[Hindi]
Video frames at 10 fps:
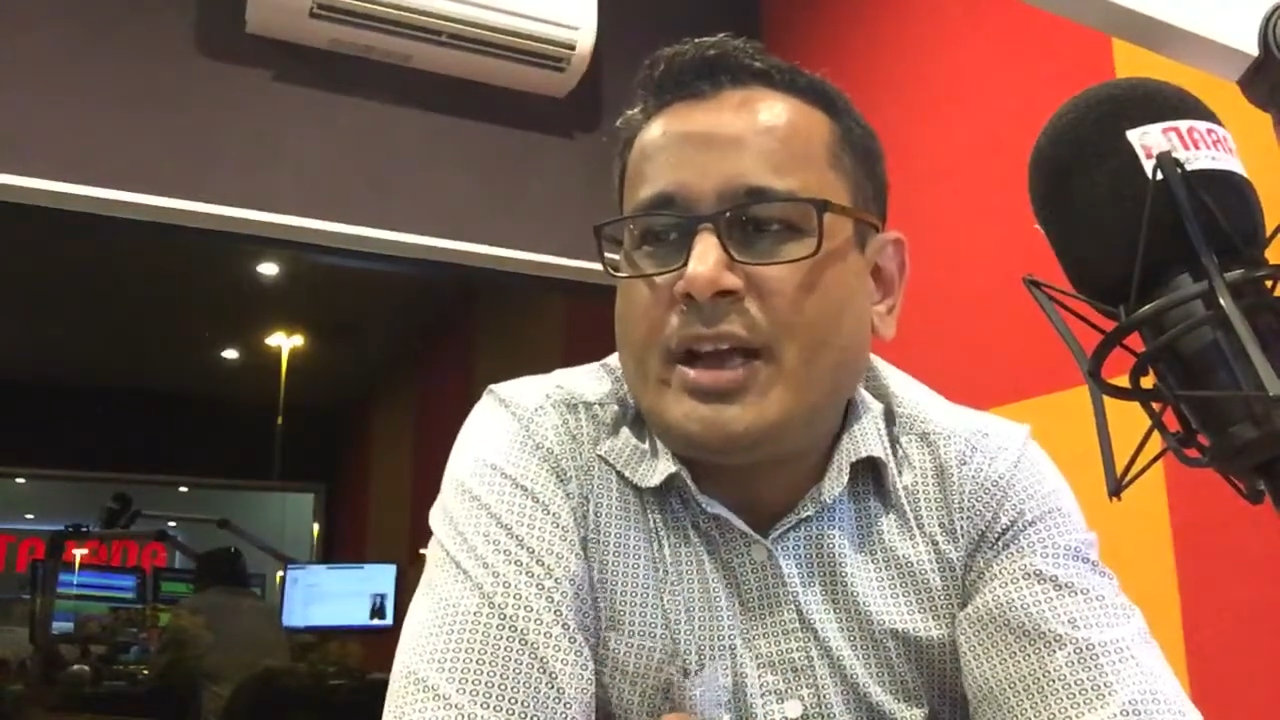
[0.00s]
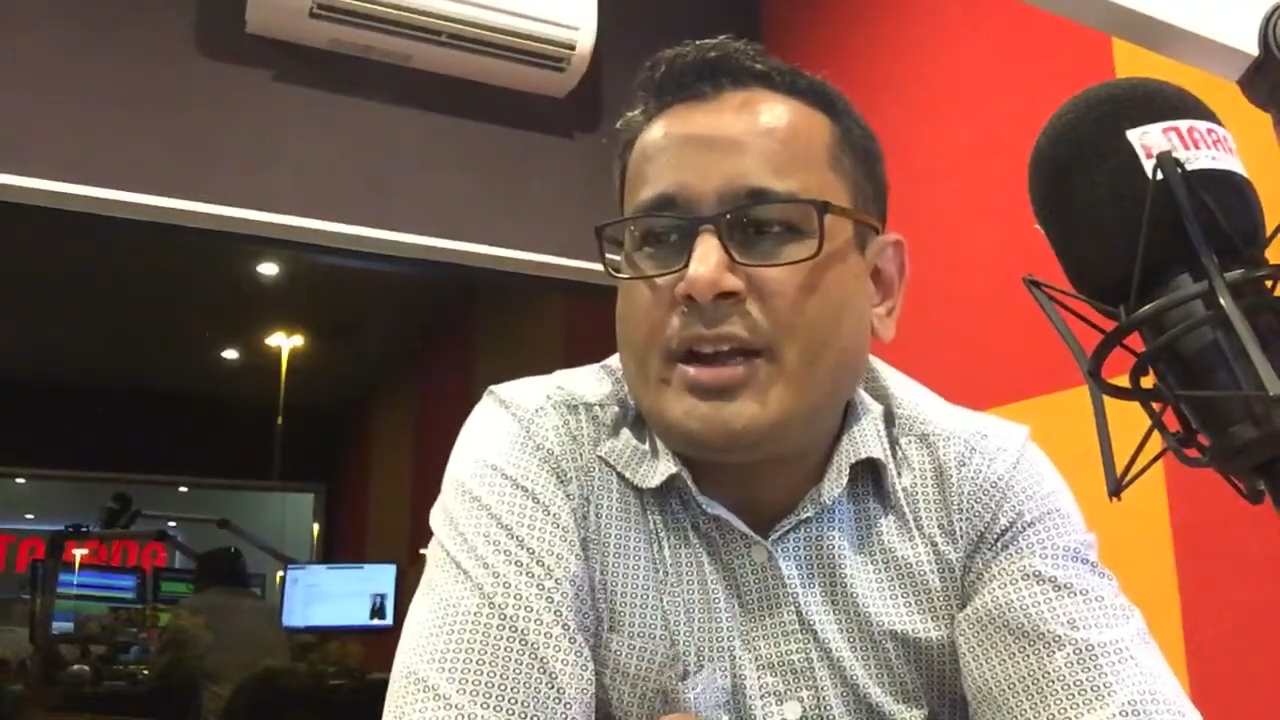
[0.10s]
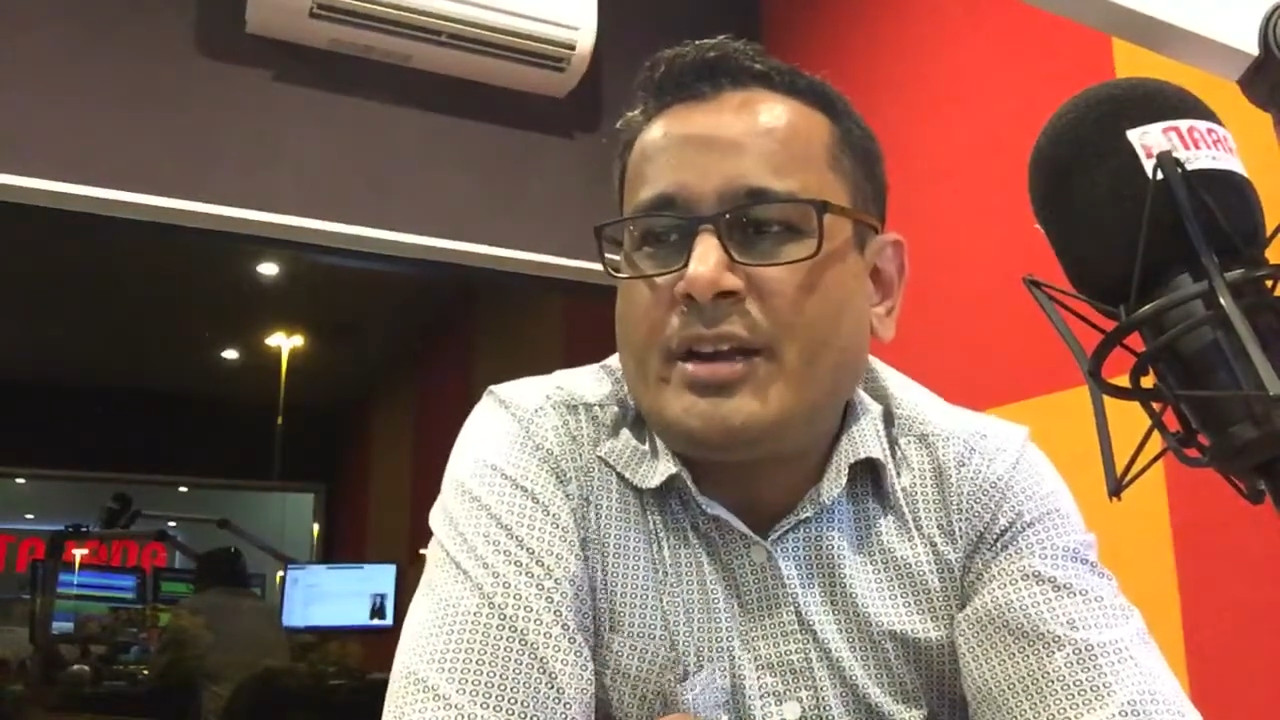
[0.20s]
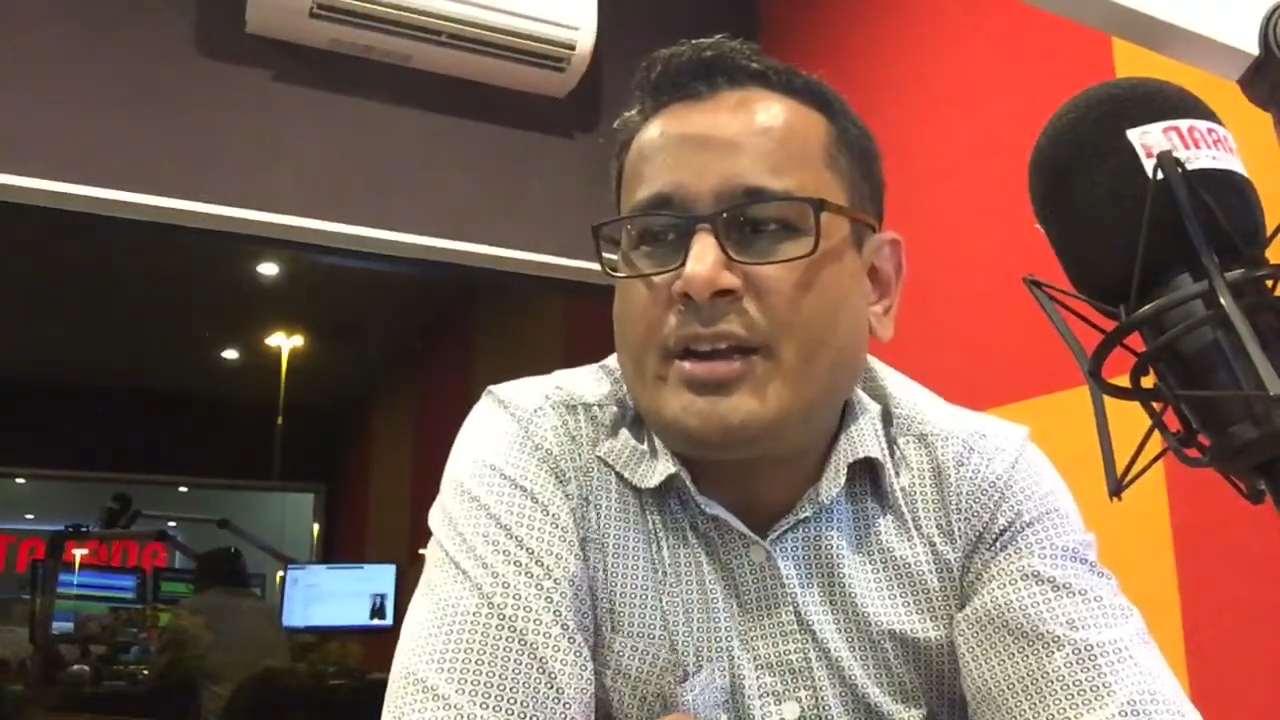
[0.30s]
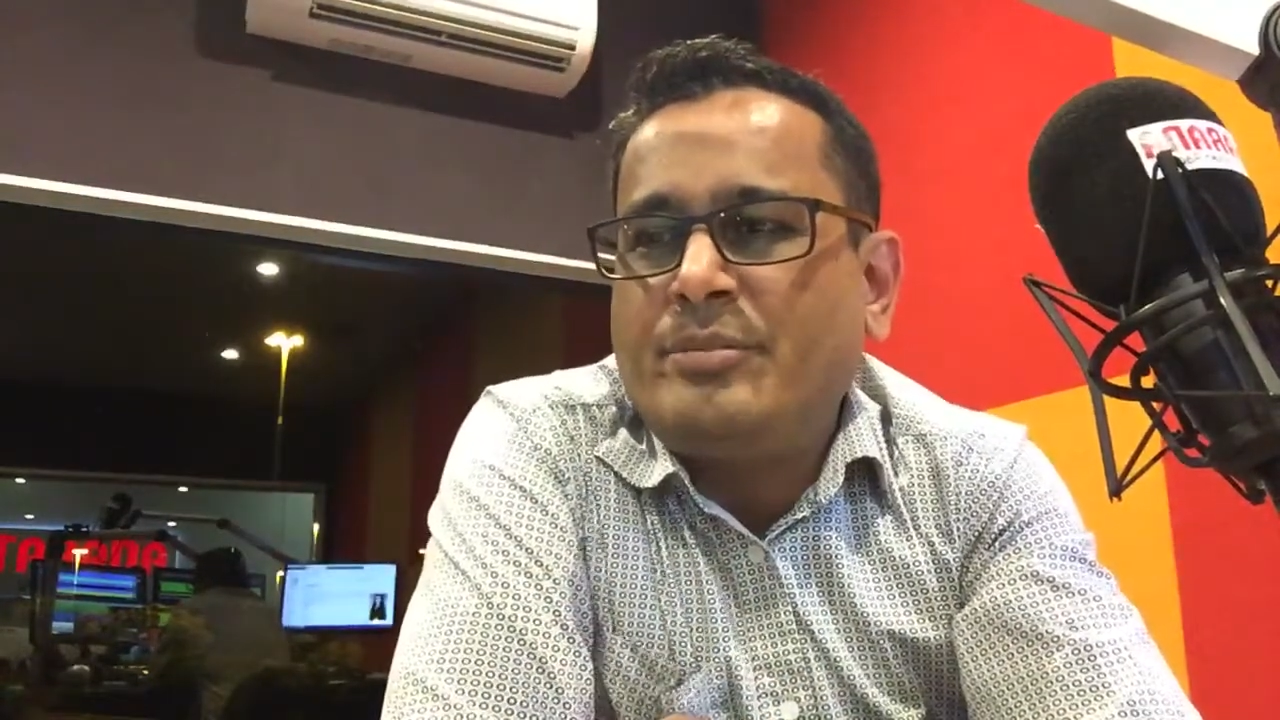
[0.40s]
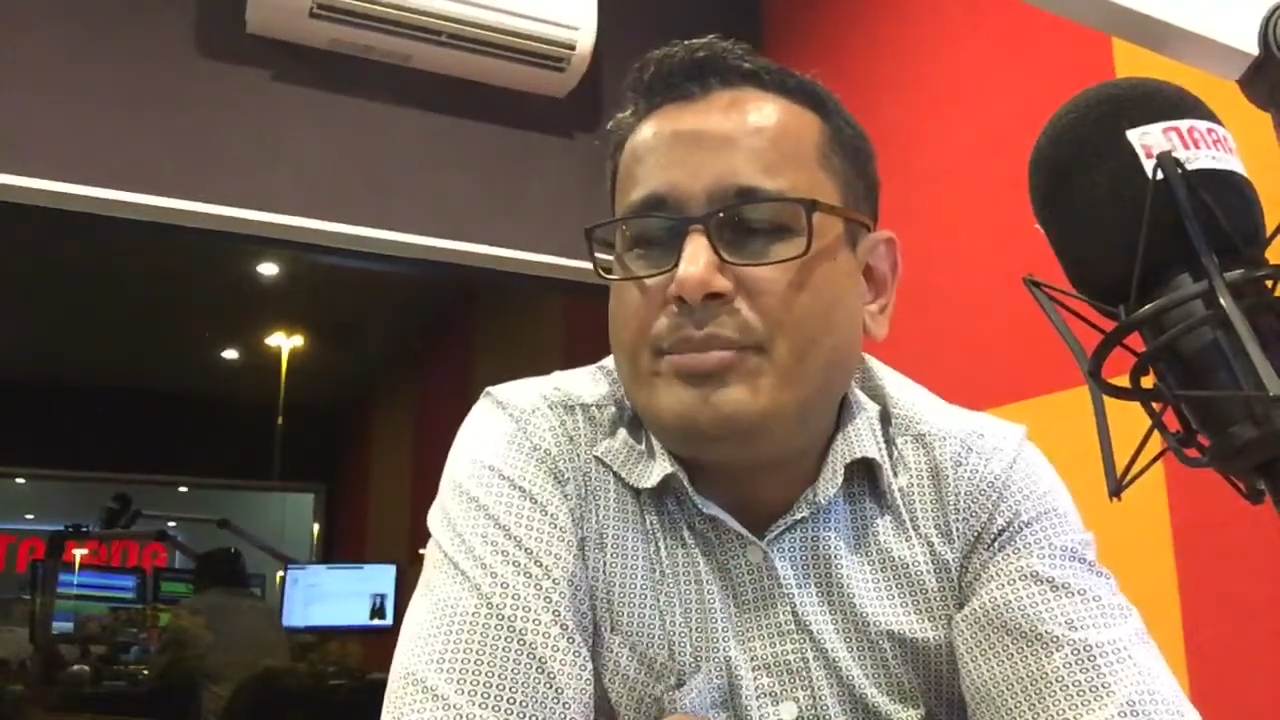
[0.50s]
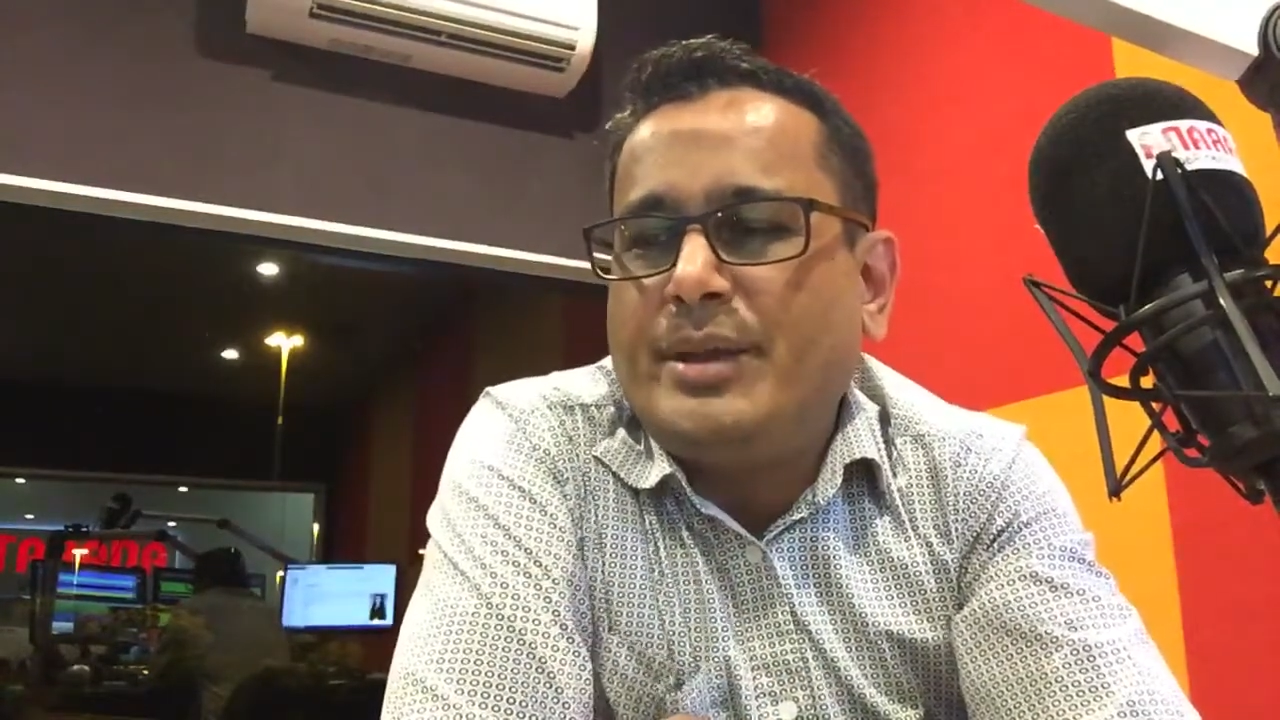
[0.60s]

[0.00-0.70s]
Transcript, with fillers: आर्यन